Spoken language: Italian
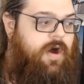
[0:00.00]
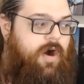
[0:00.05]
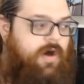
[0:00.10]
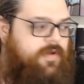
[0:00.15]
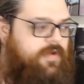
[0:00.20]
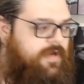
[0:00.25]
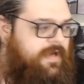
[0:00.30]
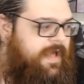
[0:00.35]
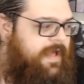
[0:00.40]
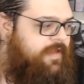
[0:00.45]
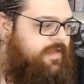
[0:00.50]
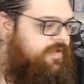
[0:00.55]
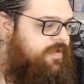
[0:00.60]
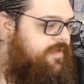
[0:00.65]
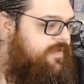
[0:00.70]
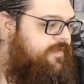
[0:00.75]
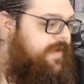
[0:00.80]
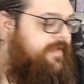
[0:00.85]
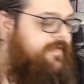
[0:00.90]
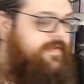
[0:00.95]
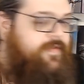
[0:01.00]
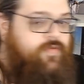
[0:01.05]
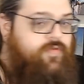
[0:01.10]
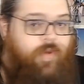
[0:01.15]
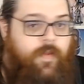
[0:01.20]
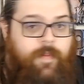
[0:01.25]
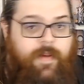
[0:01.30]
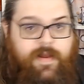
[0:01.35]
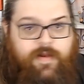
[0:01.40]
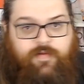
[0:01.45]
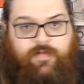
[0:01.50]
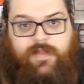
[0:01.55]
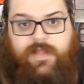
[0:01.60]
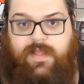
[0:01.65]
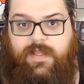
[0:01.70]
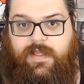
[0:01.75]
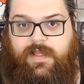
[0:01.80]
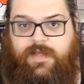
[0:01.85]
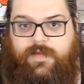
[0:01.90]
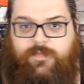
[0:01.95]
Ho letto diverse sue
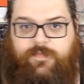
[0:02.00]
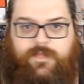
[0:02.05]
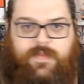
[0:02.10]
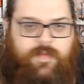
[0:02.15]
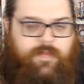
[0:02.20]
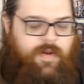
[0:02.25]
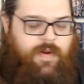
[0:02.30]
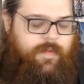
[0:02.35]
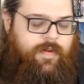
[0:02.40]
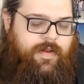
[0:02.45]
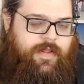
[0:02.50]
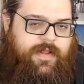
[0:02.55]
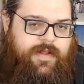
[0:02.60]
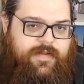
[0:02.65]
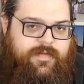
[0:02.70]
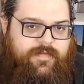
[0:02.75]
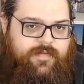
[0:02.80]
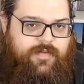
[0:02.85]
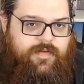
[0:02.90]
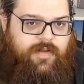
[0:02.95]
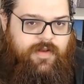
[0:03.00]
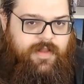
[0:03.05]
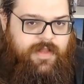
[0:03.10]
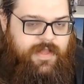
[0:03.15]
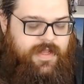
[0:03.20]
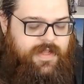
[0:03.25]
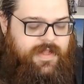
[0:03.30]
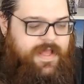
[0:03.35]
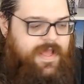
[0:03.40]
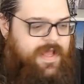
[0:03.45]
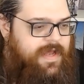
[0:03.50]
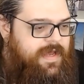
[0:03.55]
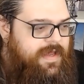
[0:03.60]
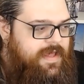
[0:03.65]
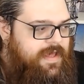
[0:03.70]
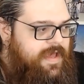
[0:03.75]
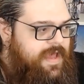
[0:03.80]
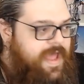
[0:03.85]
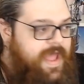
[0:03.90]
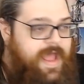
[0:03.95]
parodie, tipo la parodia del Signore degli
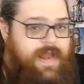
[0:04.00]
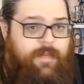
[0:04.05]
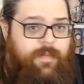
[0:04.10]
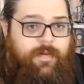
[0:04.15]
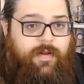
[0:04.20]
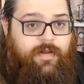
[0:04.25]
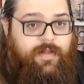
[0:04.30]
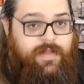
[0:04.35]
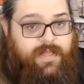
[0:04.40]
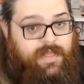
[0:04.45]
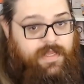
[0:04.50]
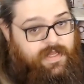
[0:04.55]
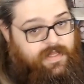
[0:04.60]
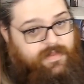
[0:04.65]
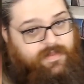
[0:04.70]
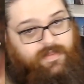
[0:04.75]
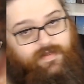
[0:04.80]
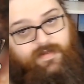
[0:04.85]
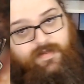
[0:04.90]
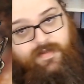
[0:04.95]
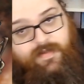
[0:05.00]
Anelli e la parodia di